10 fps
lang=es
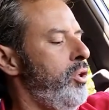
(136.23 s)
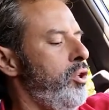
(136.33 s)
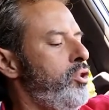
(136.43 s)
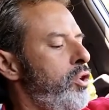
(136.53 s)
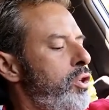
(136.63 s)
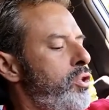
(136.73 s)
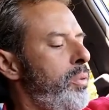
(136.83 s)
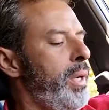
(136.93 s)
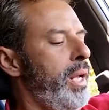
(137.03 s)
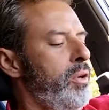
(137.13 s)
Yo soy
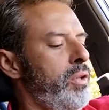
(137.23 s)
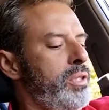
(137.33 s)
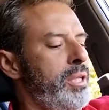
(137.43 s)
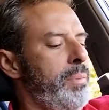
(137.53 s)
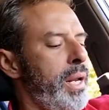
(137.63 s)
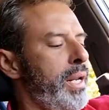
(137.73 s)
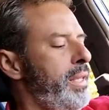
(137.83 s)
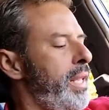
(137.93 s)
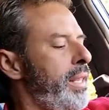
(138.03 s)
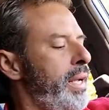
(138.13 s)
soberano de este
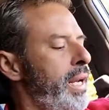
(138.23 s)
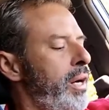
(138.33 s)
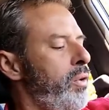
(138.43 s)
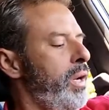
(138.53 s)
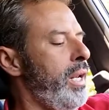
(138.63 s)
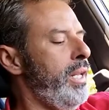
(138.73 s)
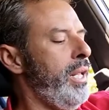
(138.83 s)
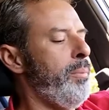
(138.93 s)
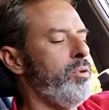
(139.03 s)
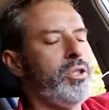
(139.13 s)
planeta y declaro la
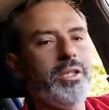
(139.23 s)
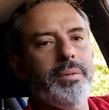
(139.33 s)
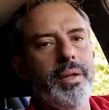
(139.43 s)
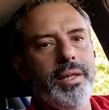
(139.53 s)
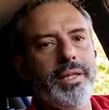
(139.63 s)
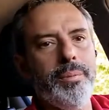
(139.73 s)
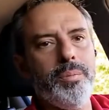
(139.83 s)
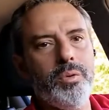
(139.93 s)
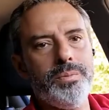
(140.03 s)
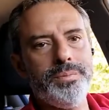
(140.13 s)
línea positiva de
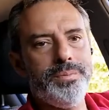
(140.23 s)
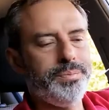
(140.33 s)
tiempo.